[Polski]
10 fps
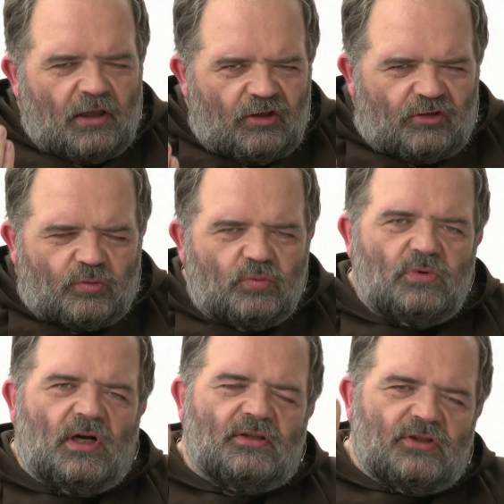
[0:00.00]
i
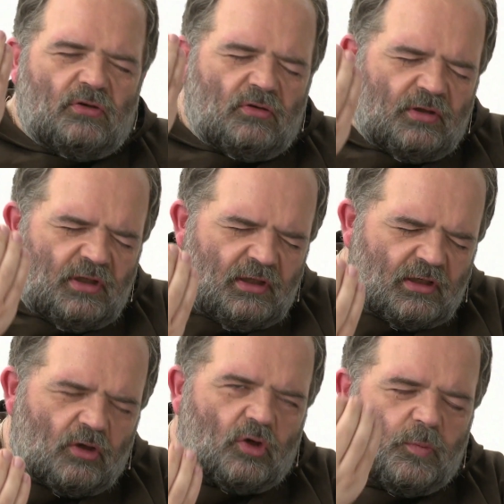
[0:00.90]
słuchać go i
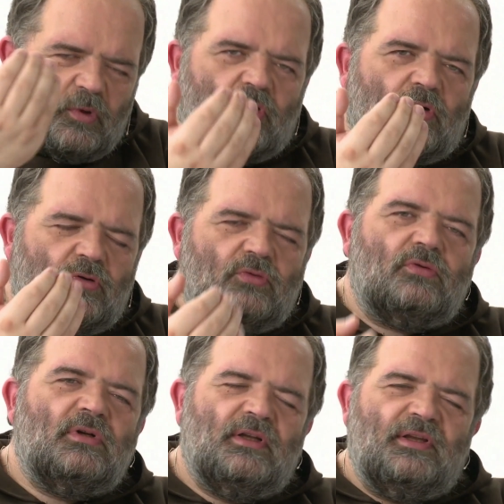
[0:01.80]
krok po kroku